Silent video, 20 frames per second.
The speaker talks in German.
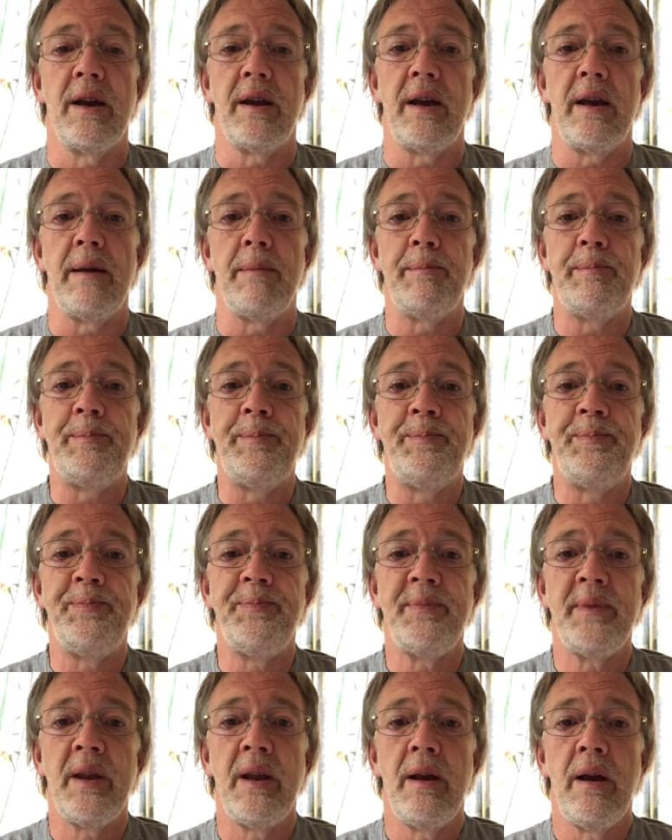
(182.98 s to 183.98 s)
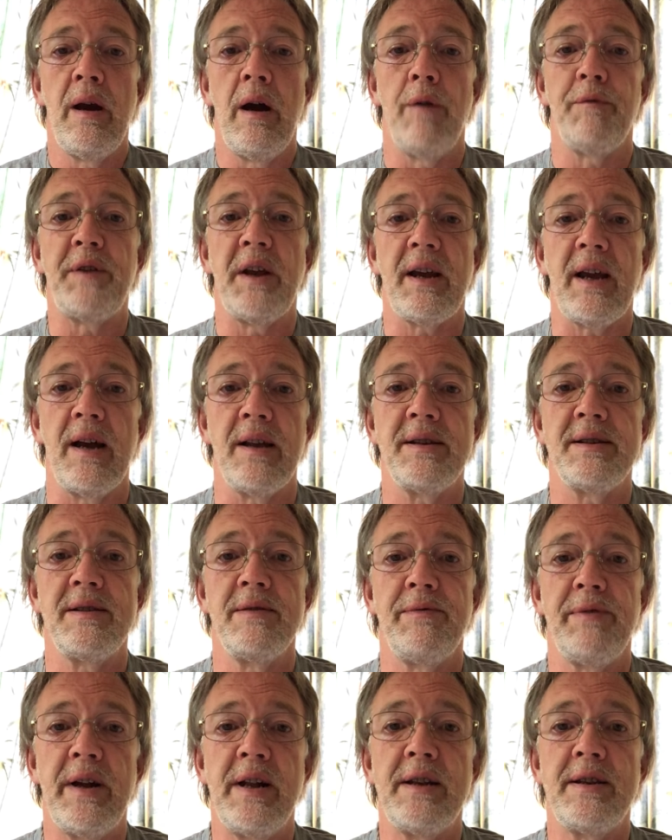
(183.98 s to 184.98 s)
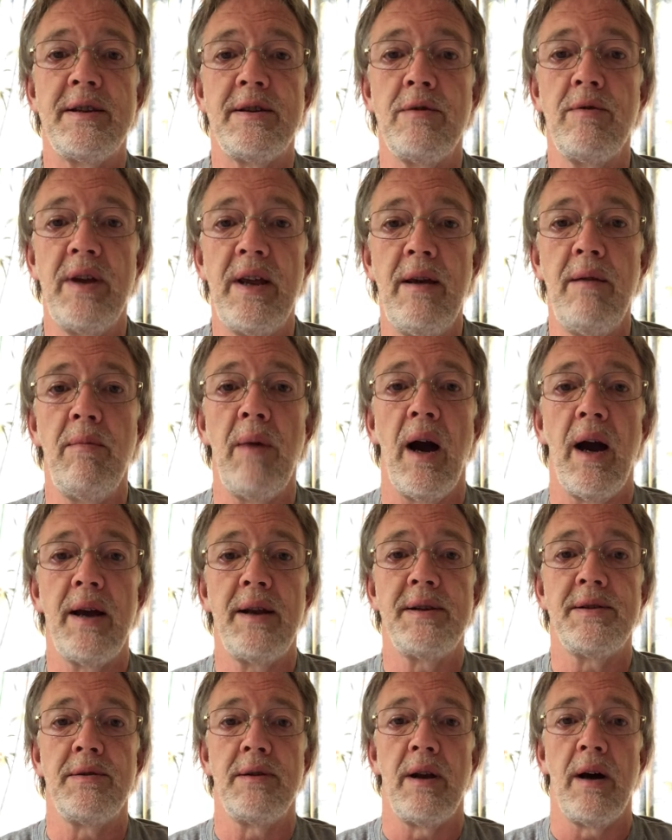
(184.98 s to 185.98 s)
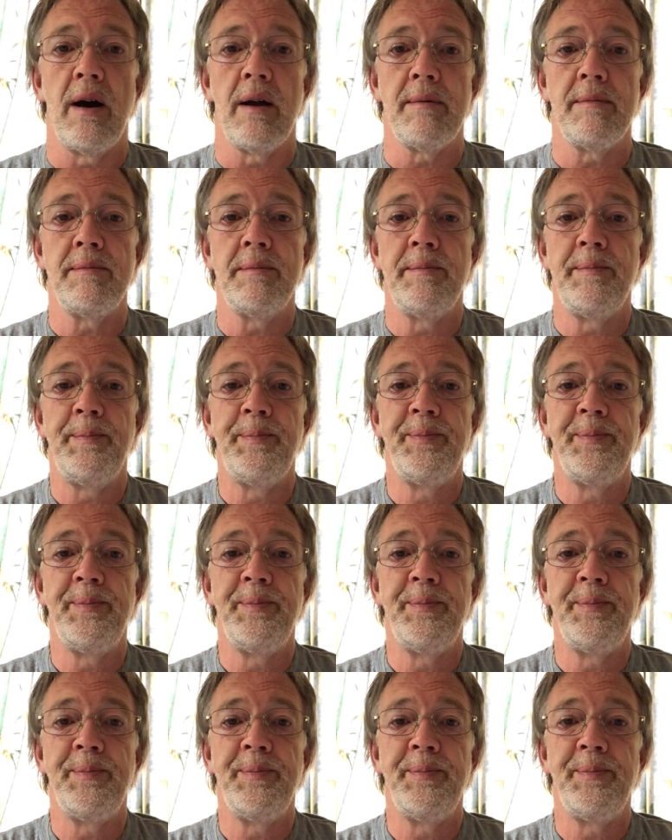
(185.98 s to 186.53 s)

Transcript: gegeben, auf der ganzen Welt zu ihm einzuladen